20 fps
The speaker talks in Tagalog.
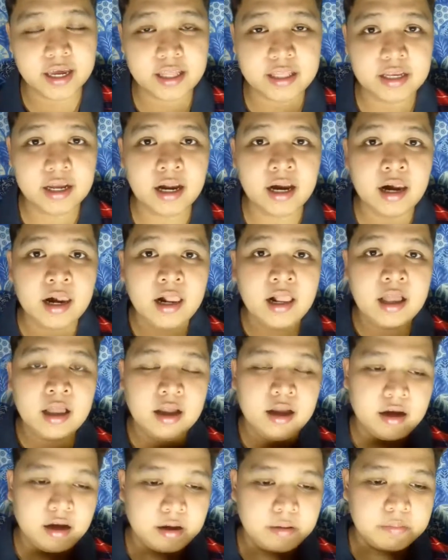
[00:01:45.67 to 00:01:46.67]
And
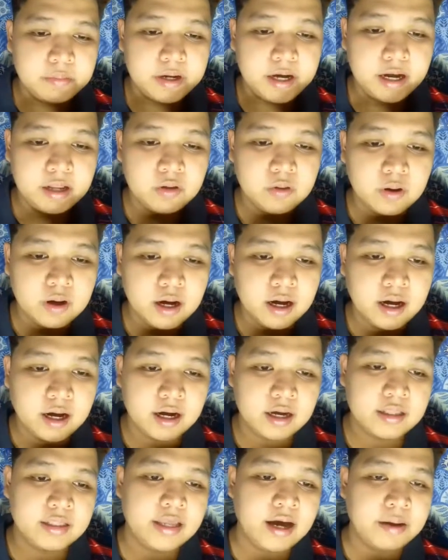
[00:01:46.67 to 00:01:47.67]
um, gaano
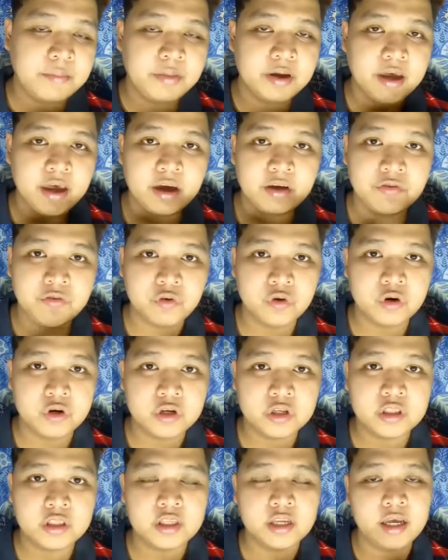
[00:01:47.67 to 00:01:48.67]
kadaming effort